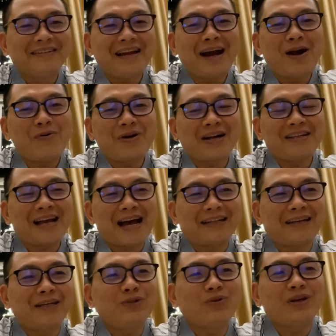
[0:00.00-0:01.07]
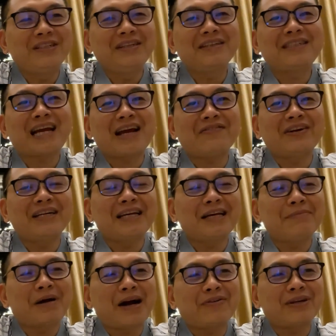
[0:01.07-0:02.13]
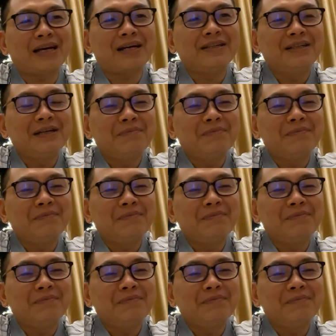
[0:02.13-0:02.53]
nhá không cả nhà thấy Tuấn chia sẻ vậy này bảo là